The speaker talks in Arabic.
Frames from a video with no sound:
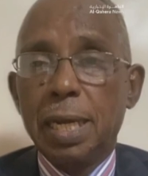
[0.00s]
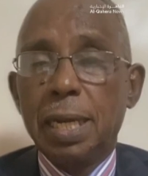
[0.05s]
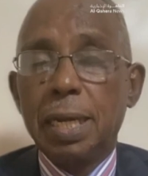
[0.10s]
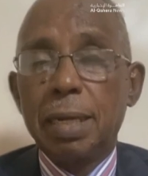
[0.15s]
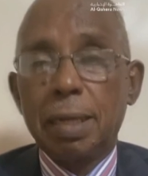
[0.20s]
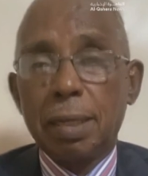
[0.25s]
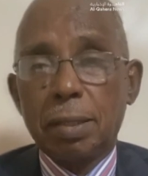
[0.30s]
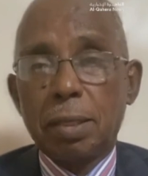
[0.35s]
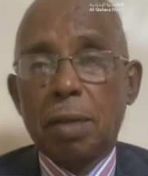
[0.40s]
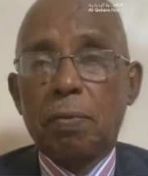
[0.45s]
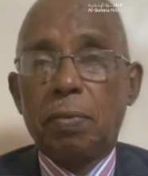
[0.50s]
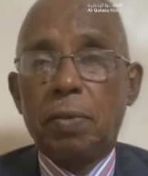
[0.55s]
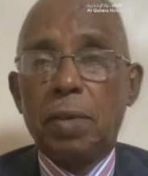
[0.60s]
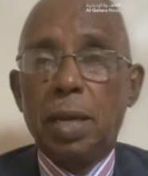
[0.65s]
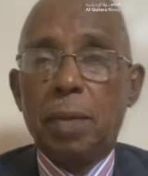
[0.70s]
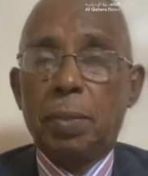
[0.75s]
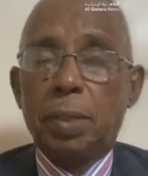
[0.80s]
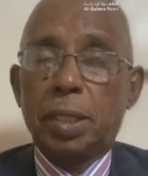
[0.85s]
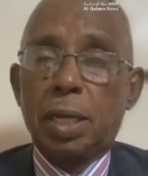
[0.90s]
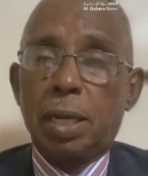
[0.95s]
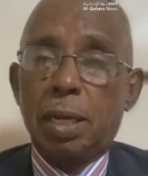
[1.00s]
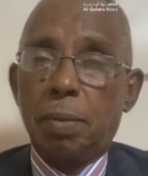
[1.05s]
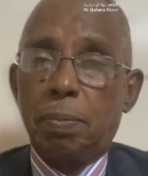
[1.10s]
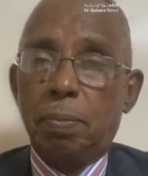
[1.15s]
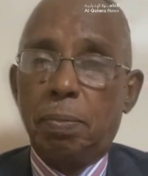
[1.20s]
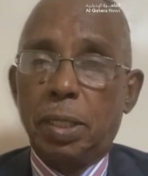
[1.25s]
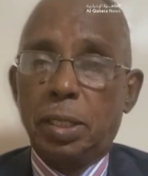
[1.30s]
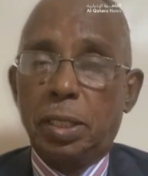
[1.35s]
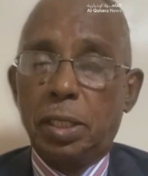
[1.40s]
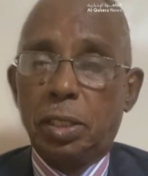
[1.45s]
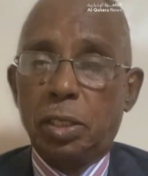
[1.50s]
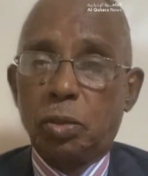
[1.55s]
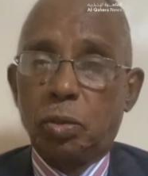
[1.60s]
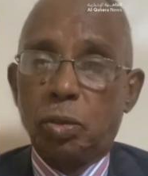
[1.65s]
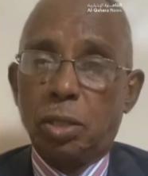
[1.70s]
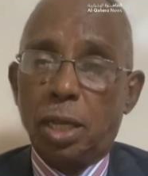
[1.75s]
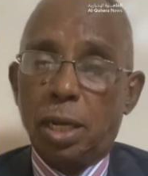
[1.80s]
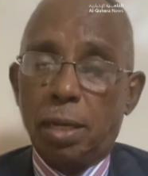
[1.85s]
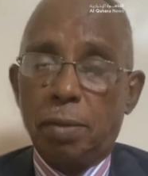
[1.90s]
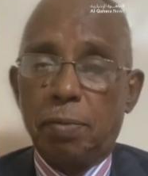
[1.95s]
للنظر في مطالب الجيش
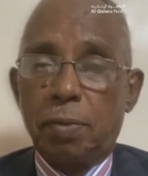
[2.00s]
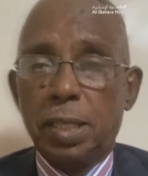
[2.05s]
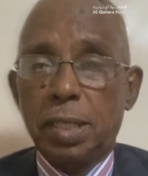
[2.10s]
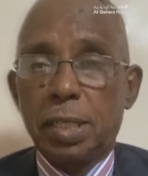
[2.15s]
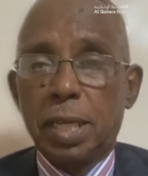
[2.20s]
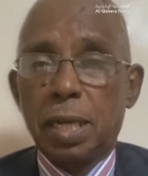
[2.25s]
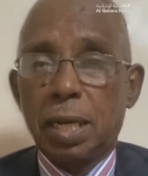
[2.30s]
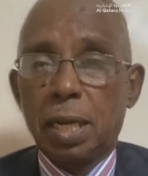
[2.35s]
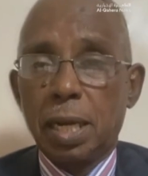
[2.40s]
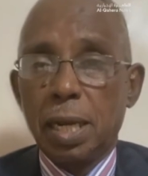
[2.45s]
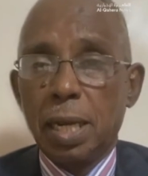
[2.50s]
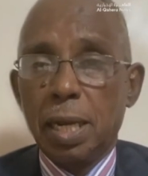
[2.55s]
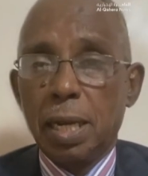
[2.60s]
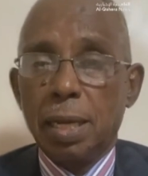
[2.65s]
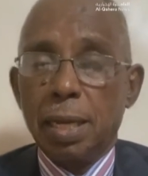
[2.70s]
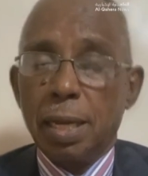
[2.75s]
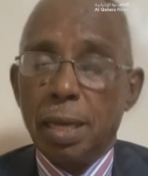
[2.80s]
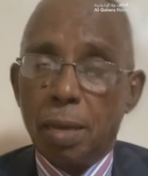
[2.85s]
السوداني كان الطرفان